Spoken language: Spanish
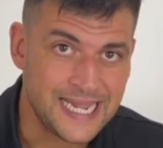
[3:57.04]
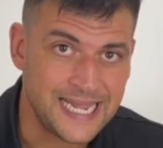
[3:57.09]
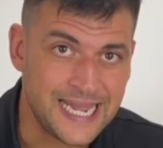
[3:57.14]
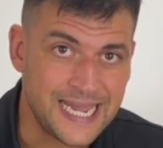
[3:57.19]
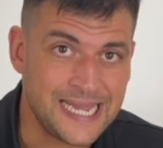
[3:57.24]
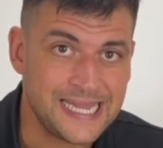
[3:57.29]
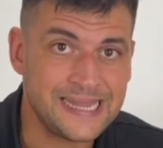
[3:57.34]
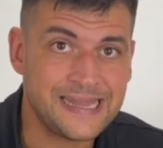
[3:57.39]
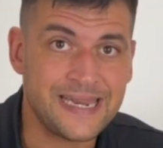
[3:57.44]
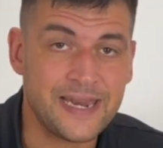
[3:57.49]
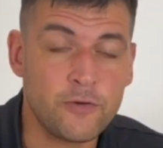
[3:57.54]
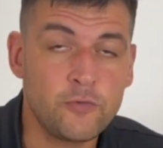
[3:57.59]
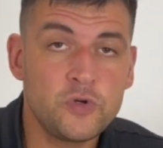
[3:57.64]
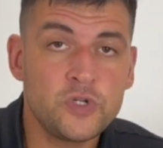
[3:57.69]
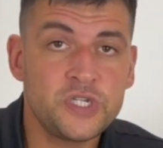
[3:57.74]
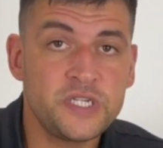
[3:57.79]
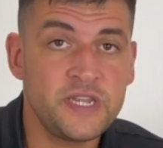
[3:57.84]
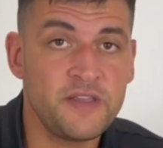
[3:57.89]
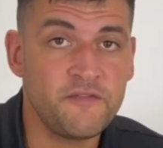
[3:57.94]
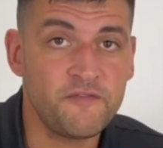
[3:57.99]
Entre
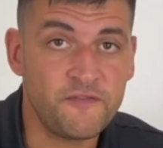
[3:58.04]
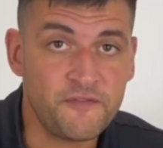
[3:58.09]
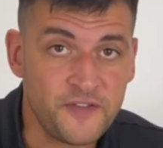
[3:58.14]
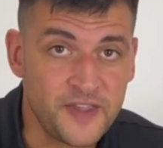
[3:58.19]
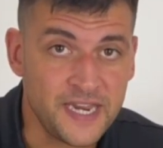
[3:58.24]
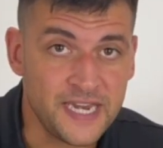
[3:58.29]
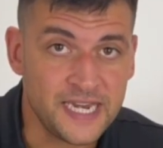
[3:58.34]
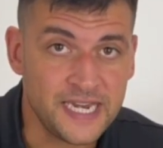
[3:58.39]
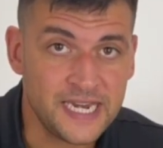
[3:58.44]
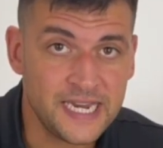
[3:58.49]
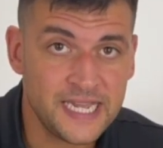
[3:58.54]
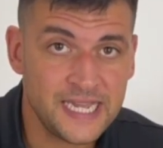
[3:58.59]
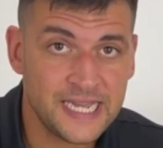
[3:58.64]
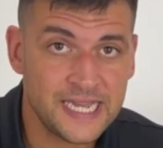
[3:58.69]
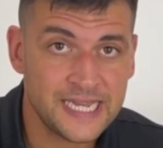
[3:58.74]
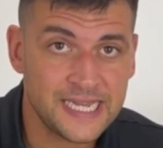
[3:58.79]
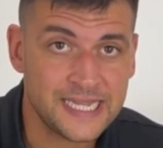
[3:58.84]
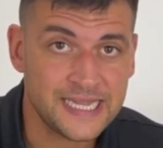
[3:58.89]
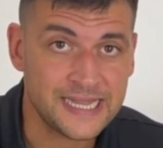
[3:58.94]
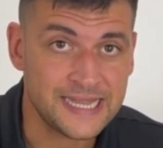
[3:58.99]
un
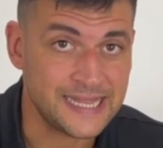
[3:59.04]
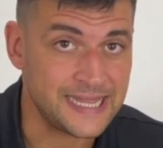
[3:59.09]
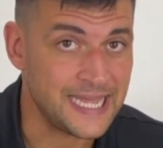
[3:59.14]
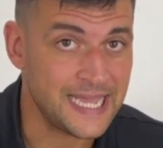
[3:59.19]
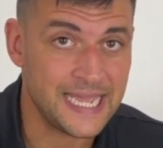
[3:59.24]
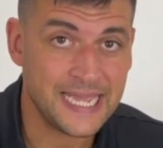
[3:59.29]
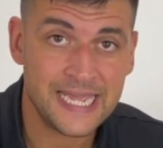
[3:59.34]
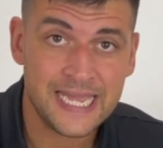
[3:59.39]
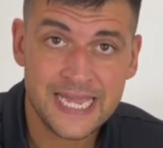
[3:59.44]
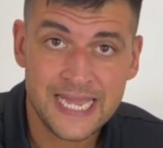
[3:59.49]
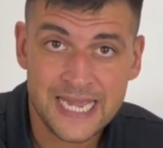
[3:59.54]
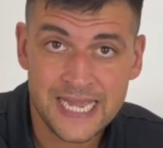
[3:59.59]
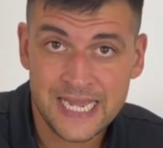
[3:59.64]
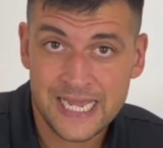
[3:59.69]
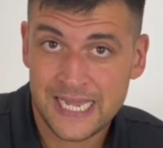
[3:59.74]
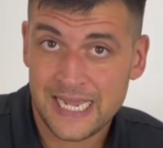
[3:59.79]
sinfín de